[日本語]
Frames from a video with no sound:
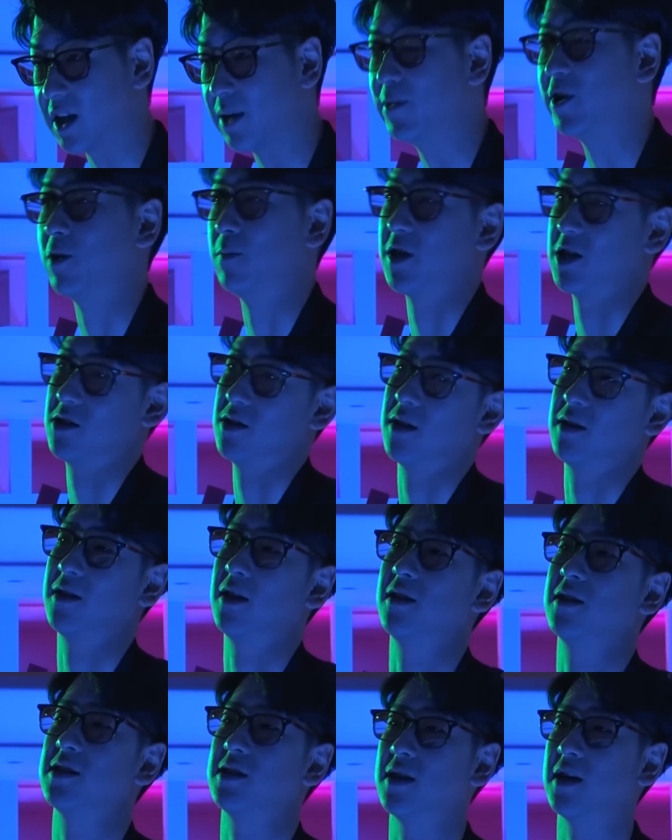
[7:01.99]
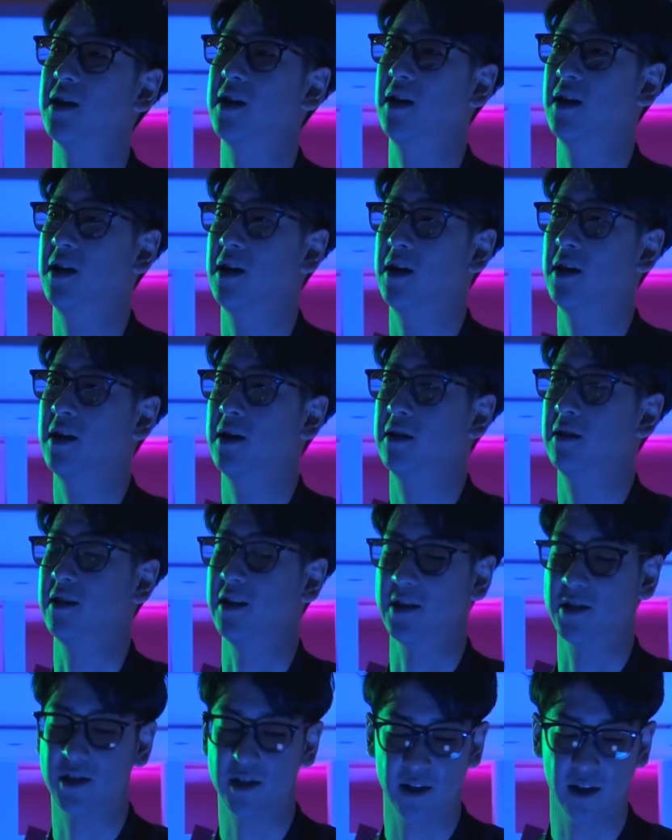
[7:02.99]
ための場所だったんですね。
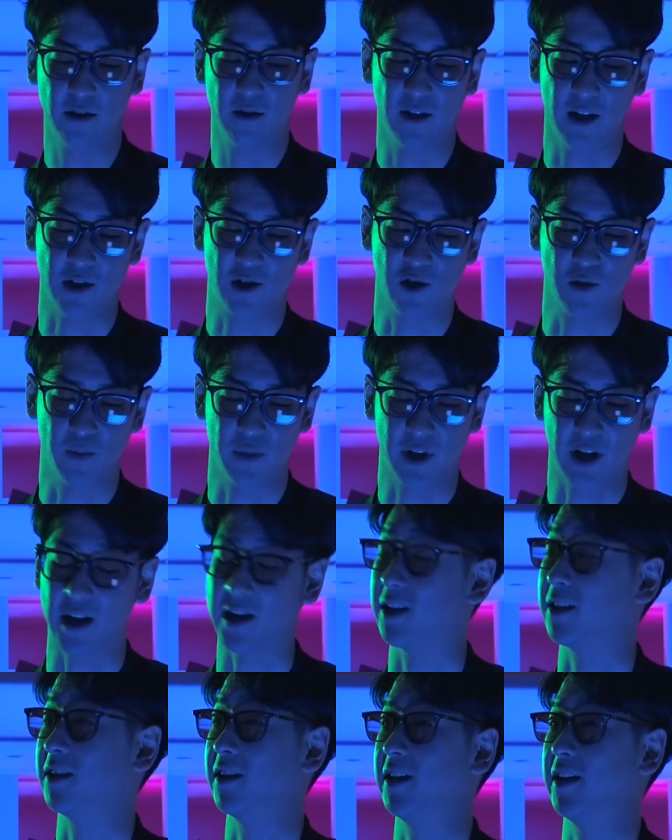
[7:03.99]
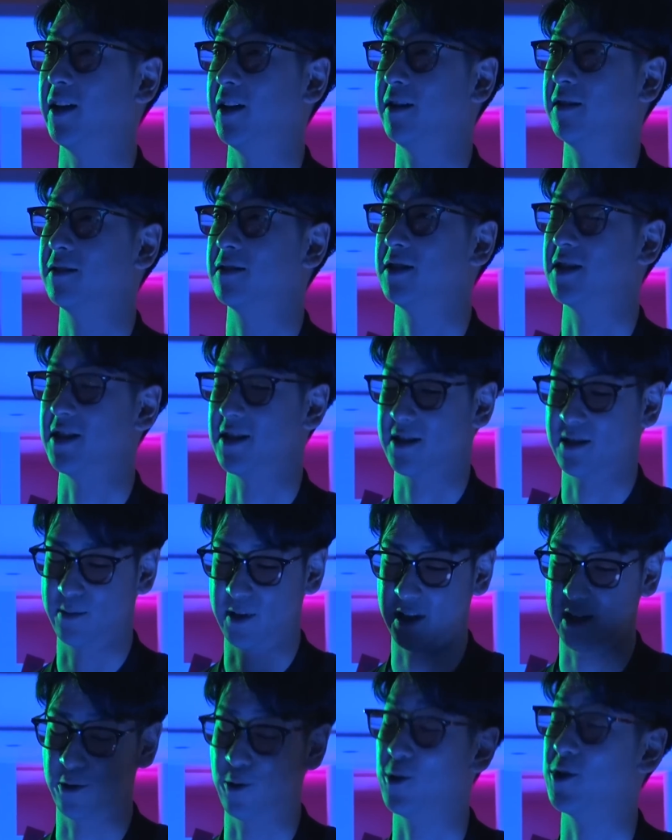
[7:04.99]
で1年ぐらい準備かけて
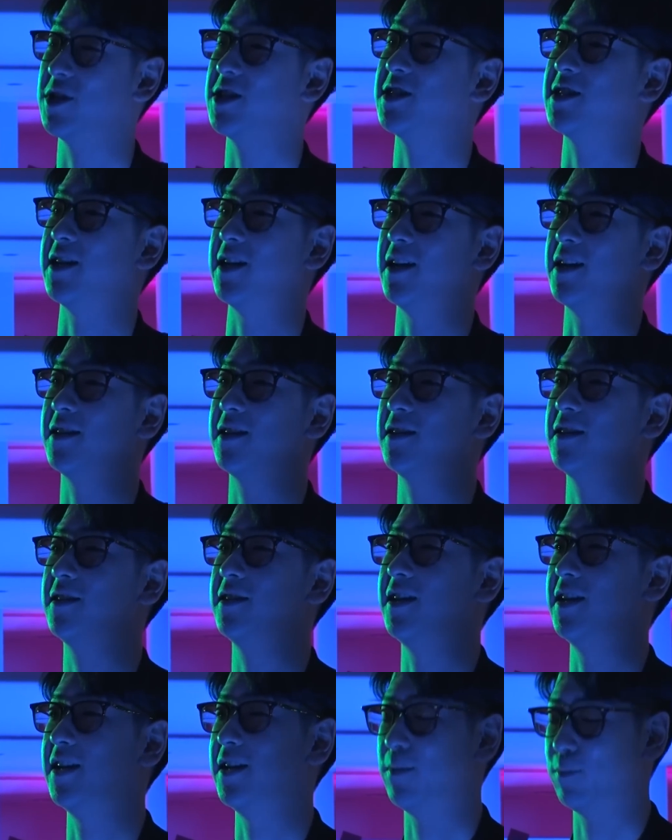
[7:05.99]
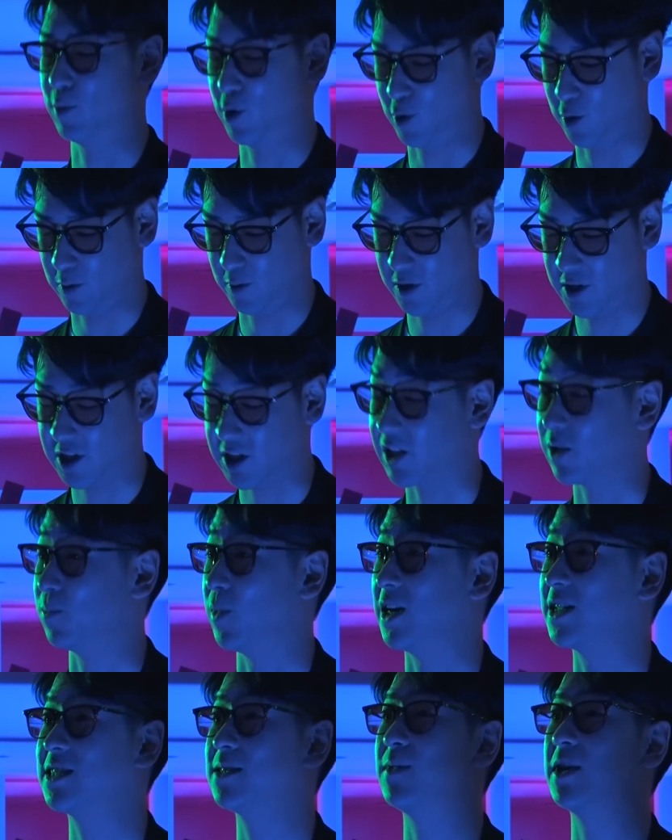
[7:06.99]
全て用意して、でもう資
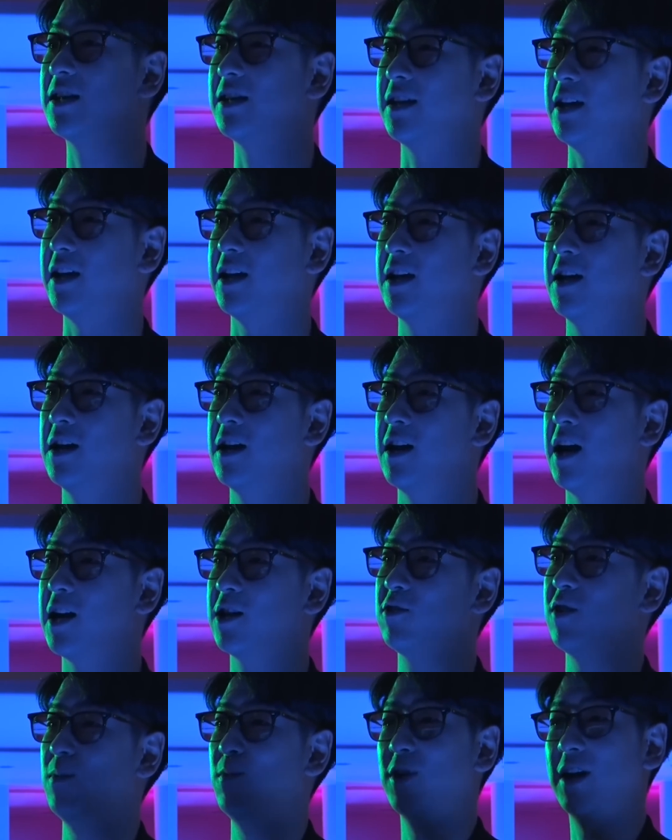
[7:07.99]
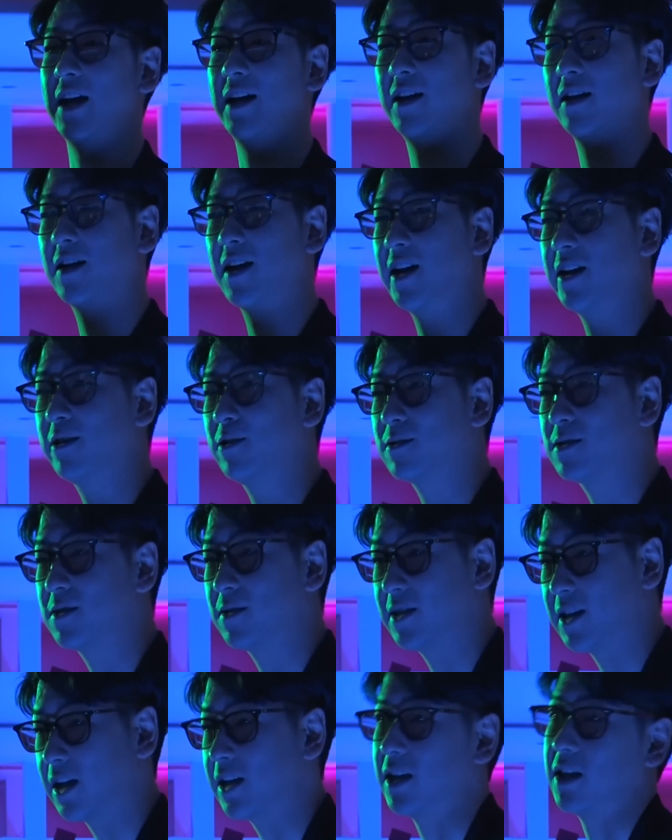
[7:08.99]
金も集まって、あとはもう来年開業
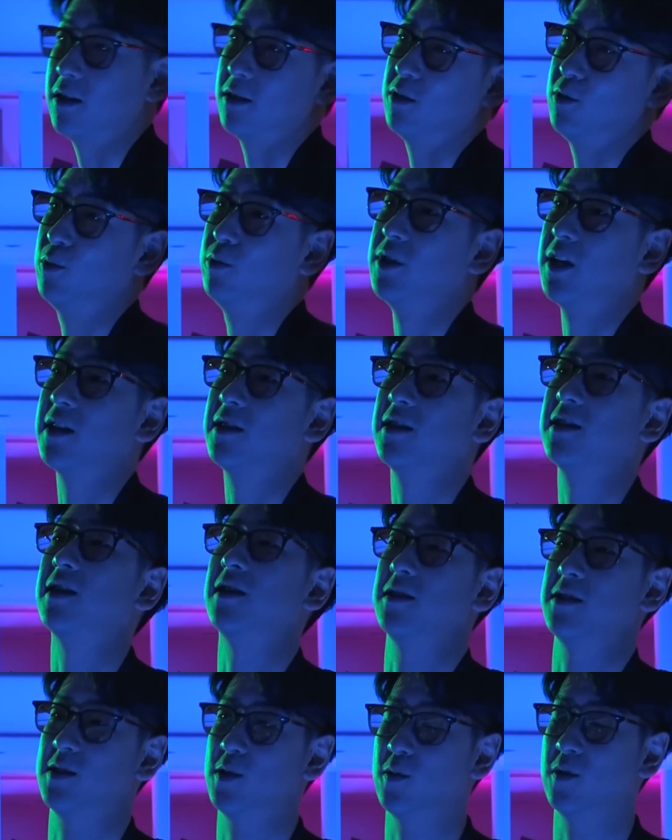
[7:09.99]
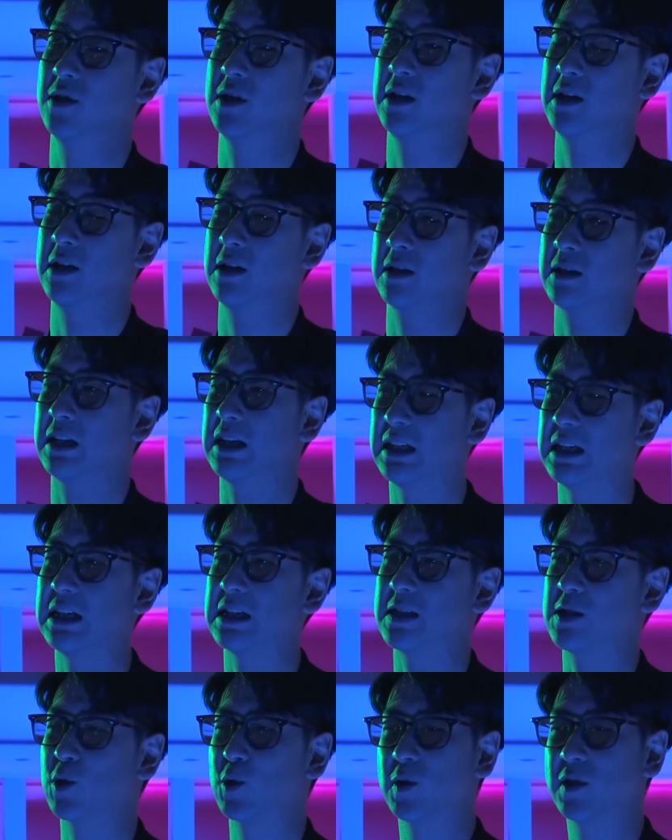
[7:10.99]
するだけだっていうふうになってたんですよ。た
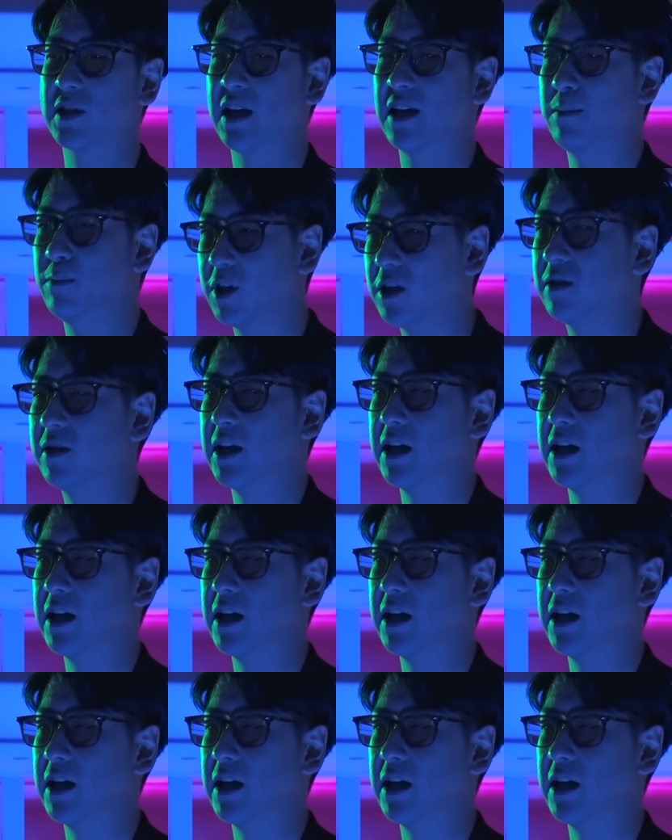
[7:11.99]
だそのタイミング